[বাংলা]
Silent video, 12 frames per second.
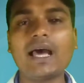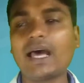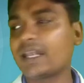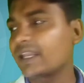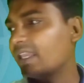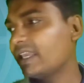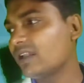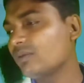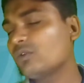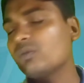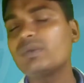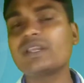আর
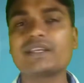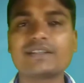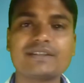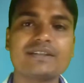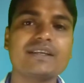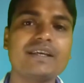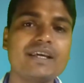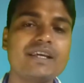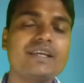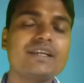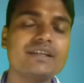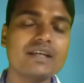ক্যালবোপ্লেক্স এই
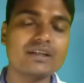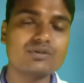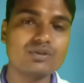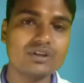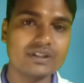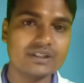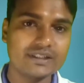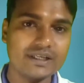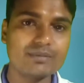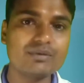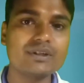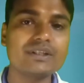আসলে
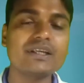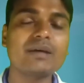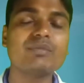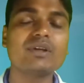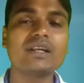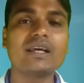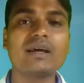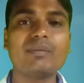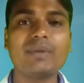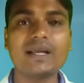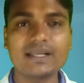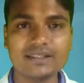ট্যাবলেটটি আপনারা
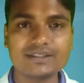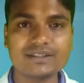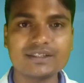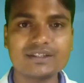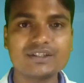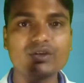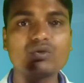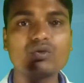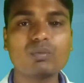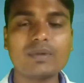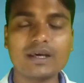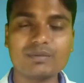বাংলাদেশের যে কোনো
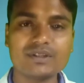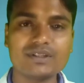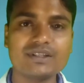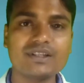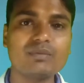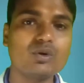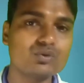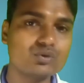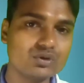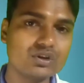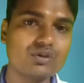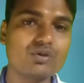ফার্মেসিতে বা
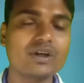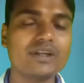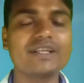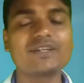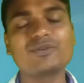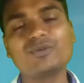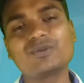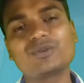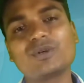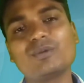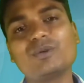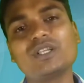ওষুধের দোকানে একটু
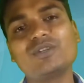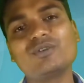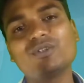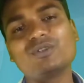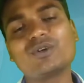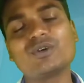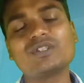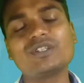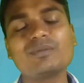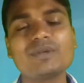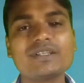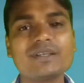খোঁজখবর নিলে অতি
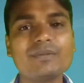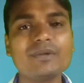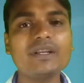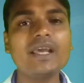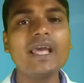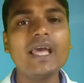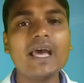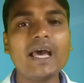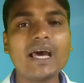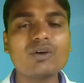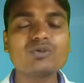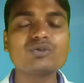সহজেই পেয়ে যাবেন
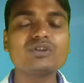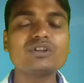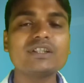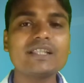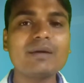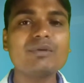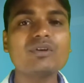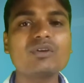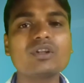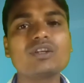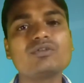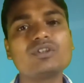আর ওষুধটির দামের
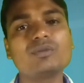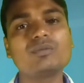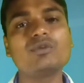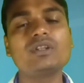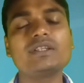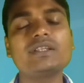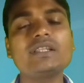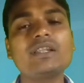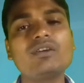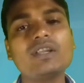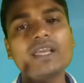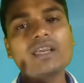কথা যদি বলতে যাই
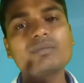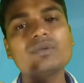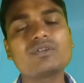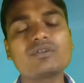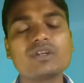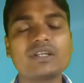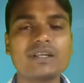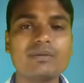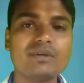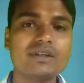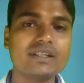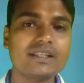তাহলে এক পিস করে
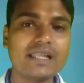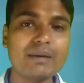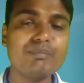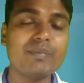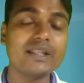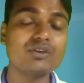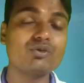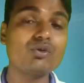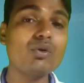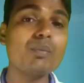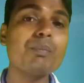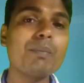ট্যাবলেটের দাম মাত্র
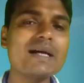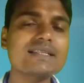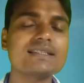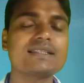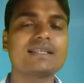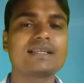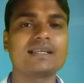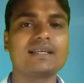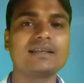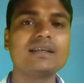পাঁচ টাকা